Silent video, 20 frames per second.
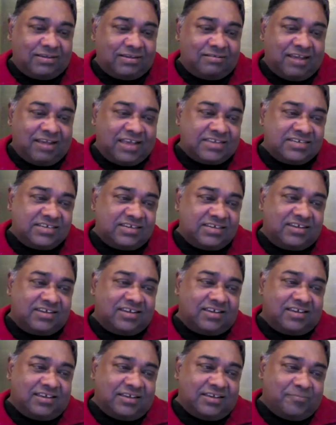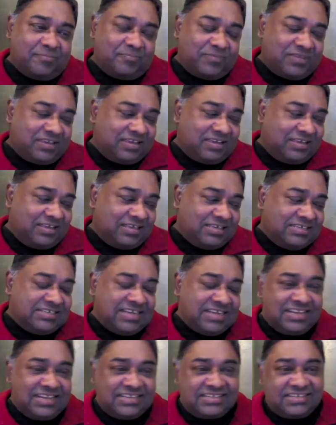ராஜி
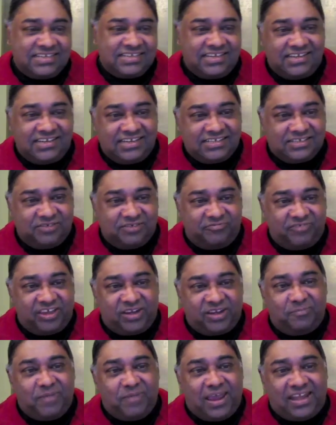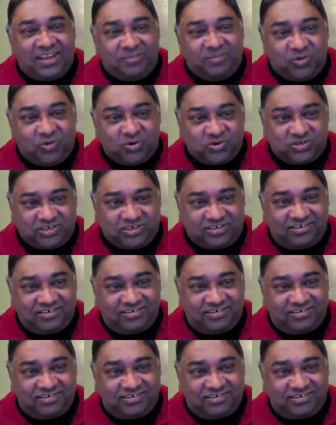ஜெலசி இஸ் அ வெரி பேட் இமோஷன்